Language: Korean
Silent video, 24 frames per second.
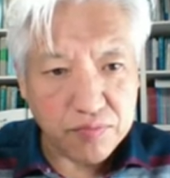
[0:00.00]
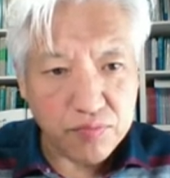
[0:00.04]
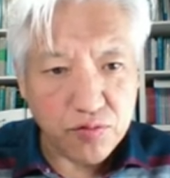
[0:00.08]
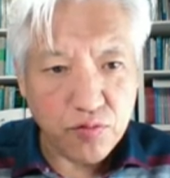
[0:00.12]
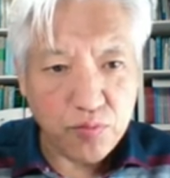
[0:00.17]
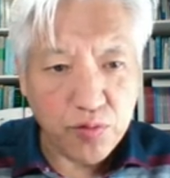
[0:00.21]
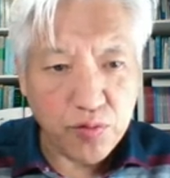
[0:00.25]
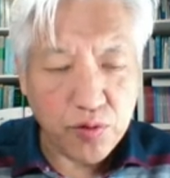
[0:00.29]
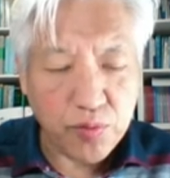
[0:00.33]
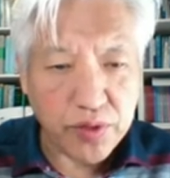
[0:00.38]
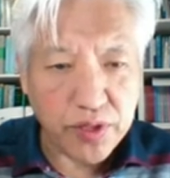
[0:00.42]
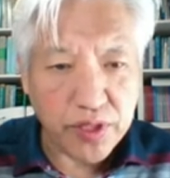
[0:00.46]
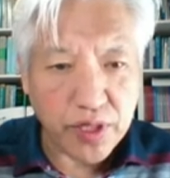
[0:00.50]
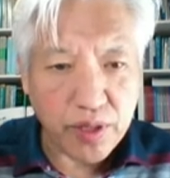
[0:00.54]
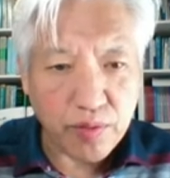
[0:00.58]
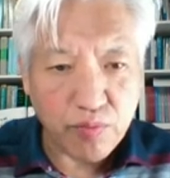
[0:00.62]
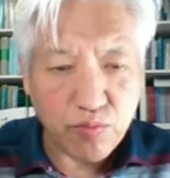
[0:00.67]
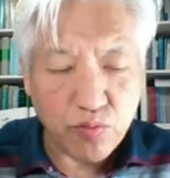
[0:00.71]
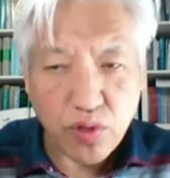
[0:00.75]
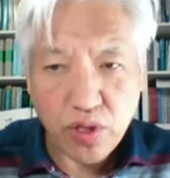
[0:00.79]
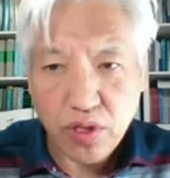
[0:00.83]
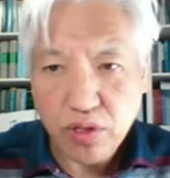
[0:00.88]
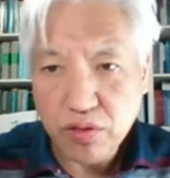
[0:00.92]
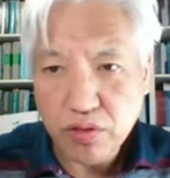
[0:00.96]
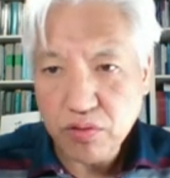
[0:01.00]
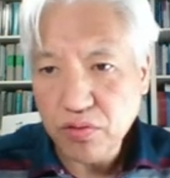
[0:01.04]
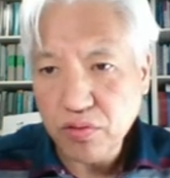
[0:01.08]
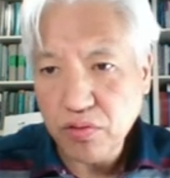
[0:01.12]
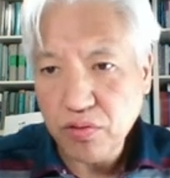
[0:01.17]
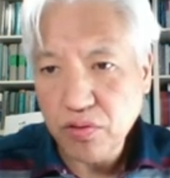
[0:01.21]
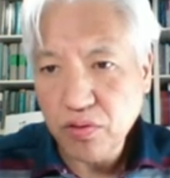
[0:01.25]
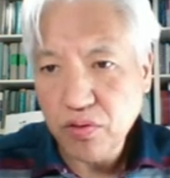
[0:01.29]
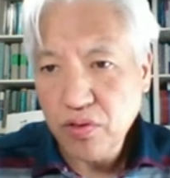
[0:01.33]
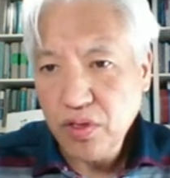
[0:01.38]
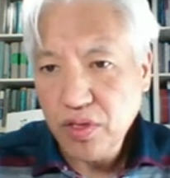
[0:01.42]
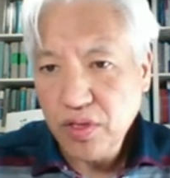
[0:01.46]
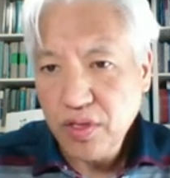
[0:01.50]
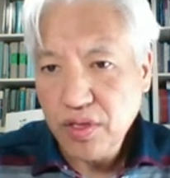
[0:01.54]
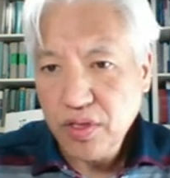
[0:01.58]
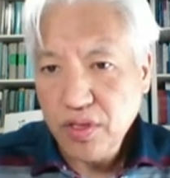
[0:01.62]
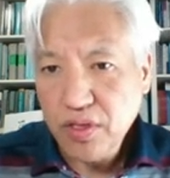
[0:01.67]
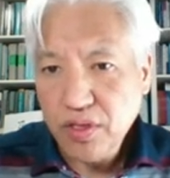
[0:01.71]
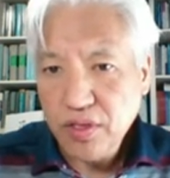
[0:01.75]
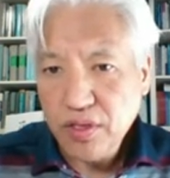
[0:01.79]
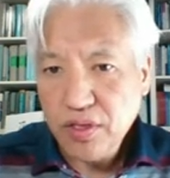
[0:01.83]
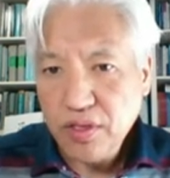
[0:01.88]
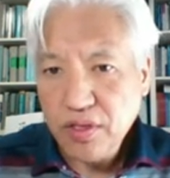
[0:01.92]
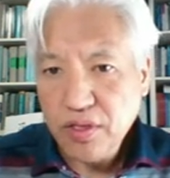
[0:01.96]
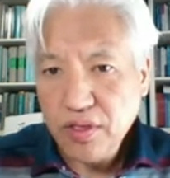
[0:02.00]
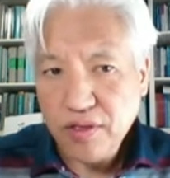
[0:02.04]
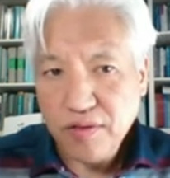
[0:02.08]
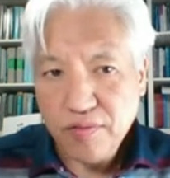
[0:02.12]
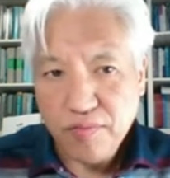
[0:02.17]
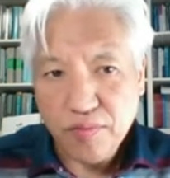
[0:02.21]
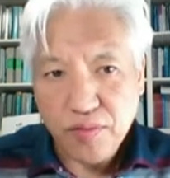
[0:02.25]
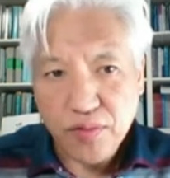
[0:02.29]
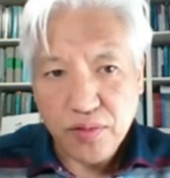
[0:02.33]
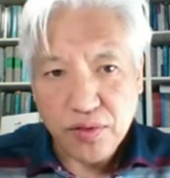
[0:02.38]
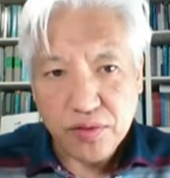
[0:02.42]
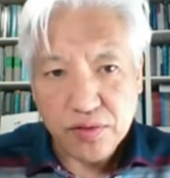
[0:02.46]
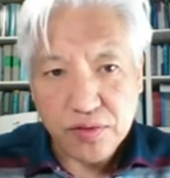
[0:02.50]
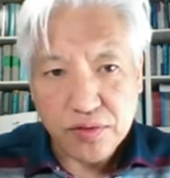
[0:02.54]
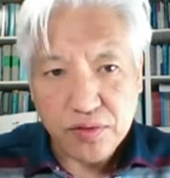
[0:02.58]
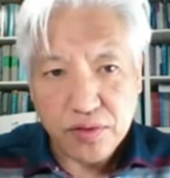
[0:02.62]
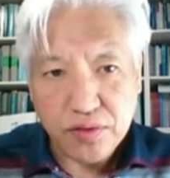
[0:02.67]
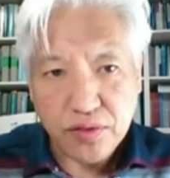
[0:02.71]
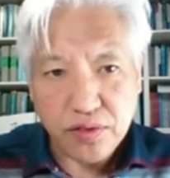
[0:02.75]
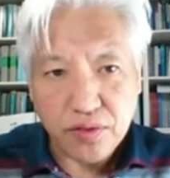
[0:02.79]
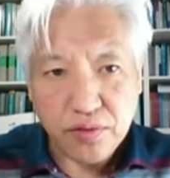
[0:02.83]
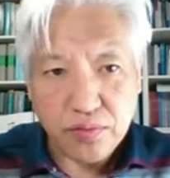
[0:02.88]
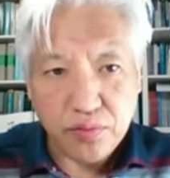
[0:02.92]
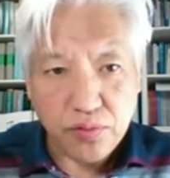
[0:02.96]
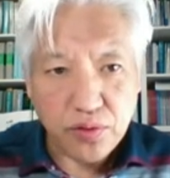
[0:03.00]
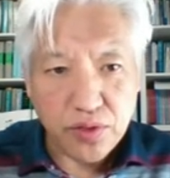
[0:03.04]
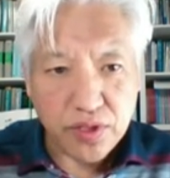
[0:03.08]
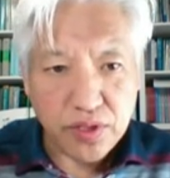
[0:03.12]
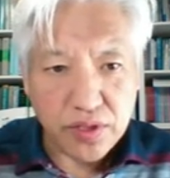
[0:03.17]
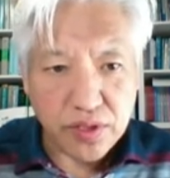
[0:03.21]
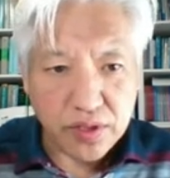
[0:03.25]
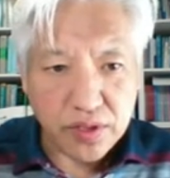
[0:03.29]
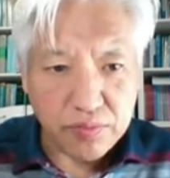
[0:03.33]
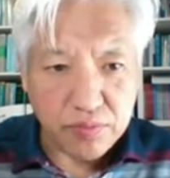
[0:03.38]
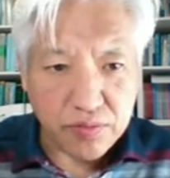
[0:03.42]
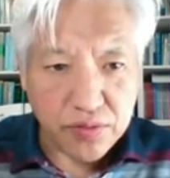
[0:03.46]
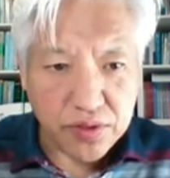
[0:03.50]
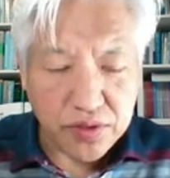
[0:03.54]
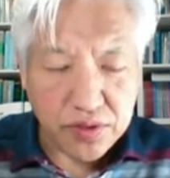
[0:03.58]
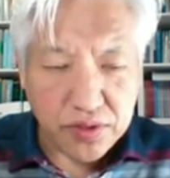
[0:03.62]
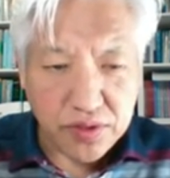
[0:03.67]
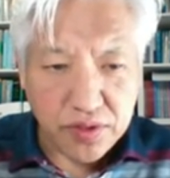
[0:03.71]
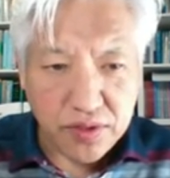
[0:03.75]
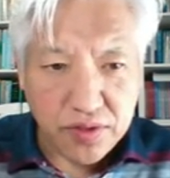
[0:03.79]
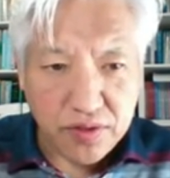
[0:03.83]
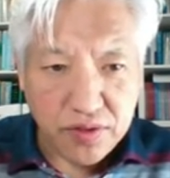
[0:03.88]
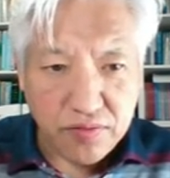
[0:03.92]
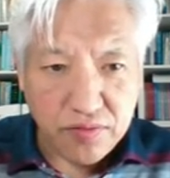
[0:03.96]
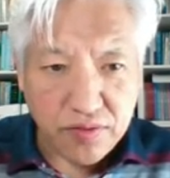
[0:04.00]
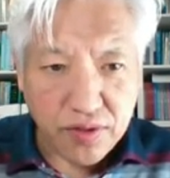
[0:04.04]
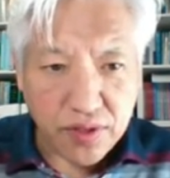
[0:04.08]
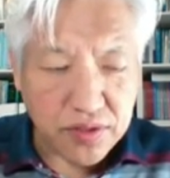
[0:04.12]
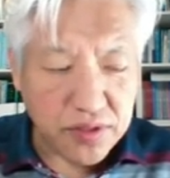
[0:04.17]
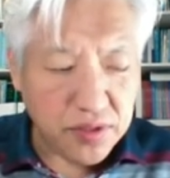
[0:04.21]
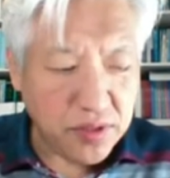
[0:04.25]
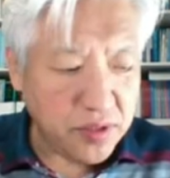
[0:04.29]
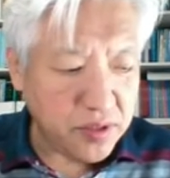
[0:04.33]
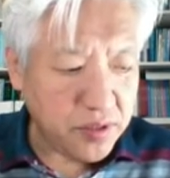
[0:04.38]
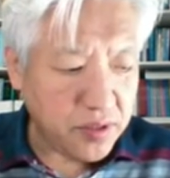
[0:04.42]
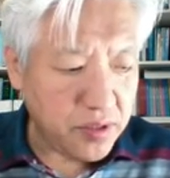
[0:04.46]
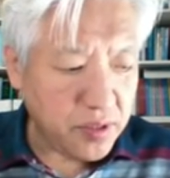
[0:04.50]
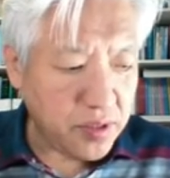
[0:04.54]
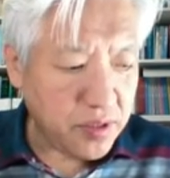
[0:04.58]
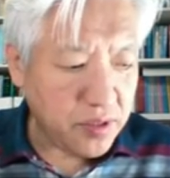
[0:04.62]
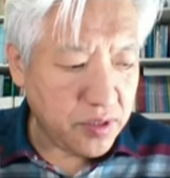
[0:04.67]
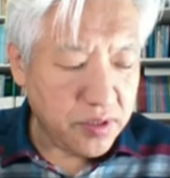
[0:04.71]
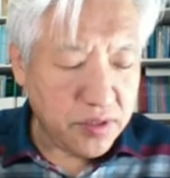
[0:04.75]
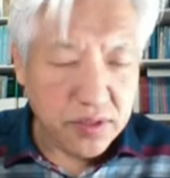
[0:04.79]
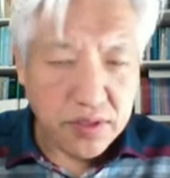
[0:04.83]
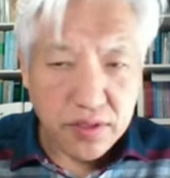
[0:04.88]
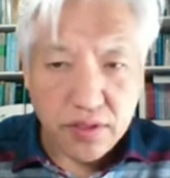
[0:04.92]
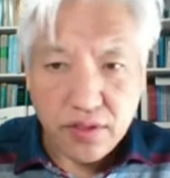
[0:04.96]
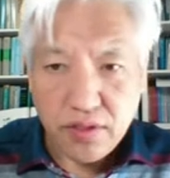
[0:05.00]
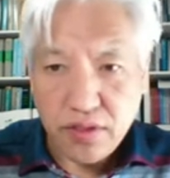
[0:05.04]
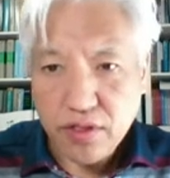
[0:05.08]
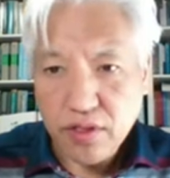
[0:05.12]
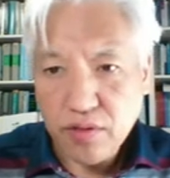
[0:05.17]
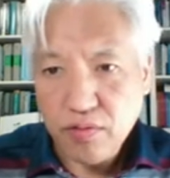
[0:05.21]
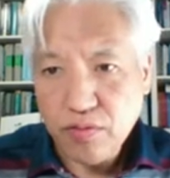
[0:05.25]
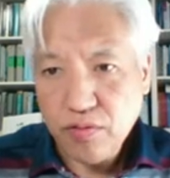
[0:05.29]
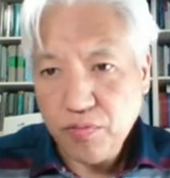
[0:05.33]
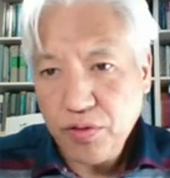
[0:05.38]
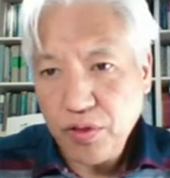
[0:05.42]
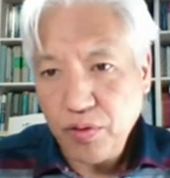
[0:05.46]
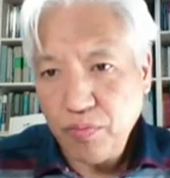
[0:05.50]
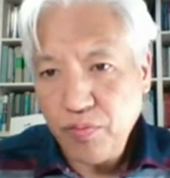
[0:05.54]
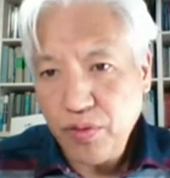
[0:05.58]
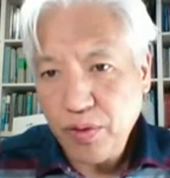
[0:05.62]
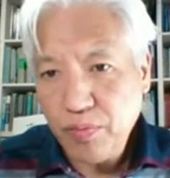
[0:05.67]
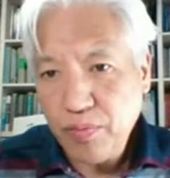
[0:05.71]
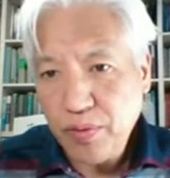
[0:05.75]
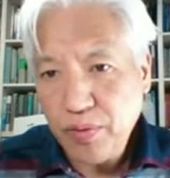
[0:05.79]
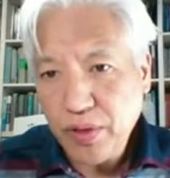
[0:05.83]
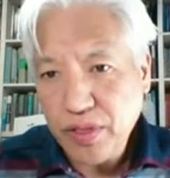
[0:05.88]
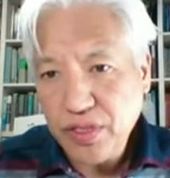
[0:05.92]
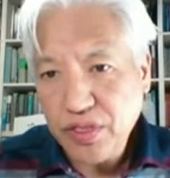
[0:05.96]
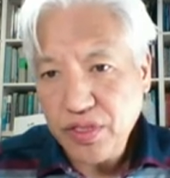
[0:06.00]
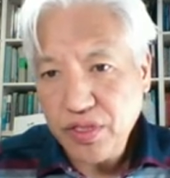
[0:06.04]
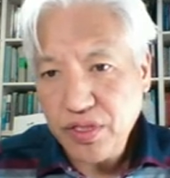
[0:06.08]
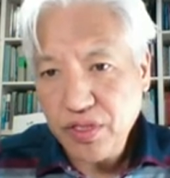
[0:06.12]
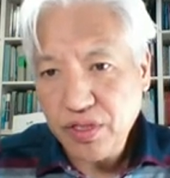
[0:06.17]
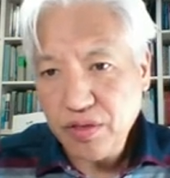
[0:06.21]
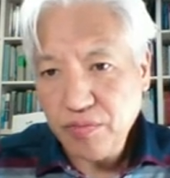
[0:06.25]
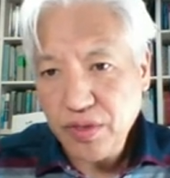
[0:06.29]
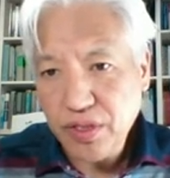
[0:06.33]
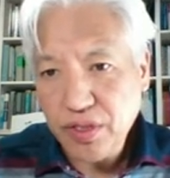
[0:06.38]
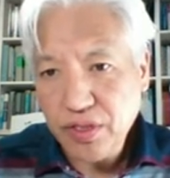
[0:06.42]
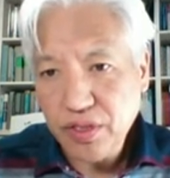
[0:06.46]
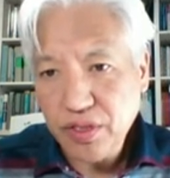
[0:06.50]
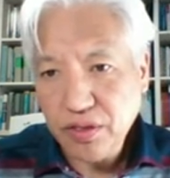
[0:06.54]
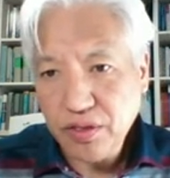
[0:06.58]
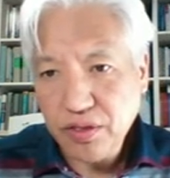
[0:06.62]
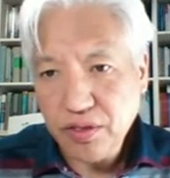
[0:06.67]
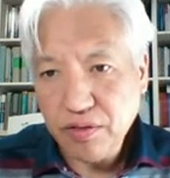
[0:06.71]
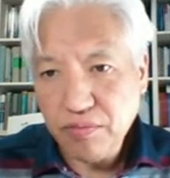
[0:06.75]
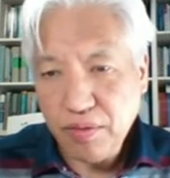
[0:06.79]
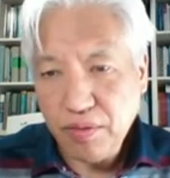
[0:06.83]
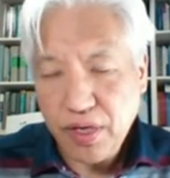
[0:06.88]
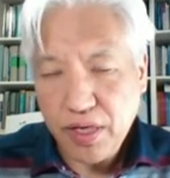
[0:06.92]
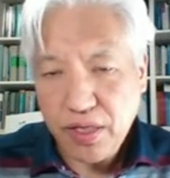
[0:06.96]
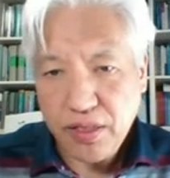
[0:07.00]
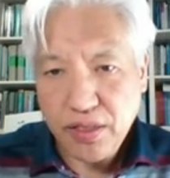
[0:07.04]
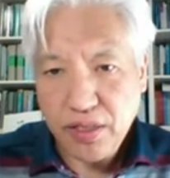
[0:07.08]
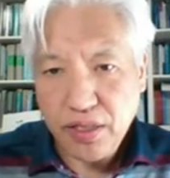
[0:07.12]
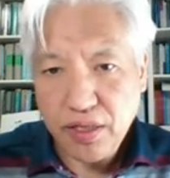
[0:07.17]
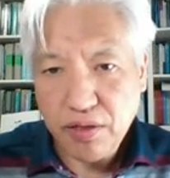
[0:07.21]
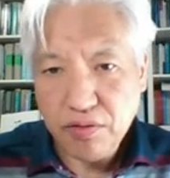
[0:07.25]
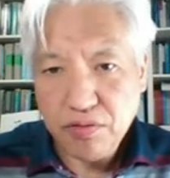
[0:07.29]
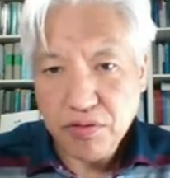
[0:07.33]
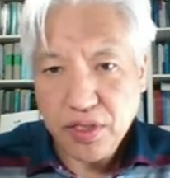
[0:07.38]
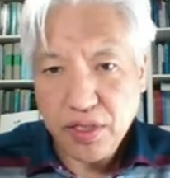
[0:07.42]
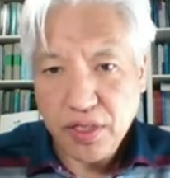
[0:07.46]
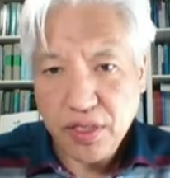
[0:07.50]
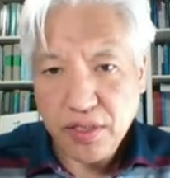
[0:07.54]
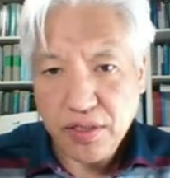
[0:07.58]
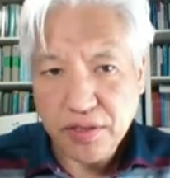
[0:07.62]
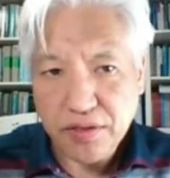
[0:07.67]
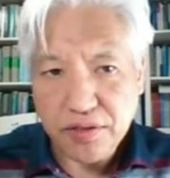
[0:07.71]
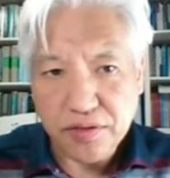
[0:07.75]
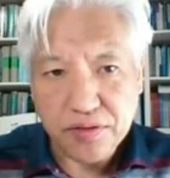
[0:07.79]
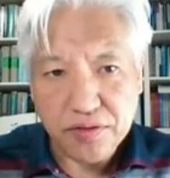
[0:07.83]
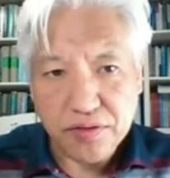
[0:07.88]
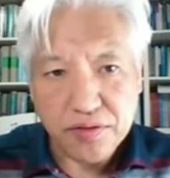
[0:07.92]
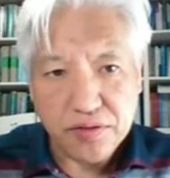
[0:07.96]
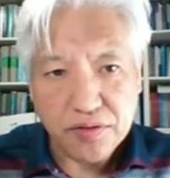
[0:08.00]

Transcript: 불법이 난무하고 어, 뭐 어제도 보니까 뭐 완전히 그냥 너무 편파 판정 뭐 이런 것들 많이 나오잖아요.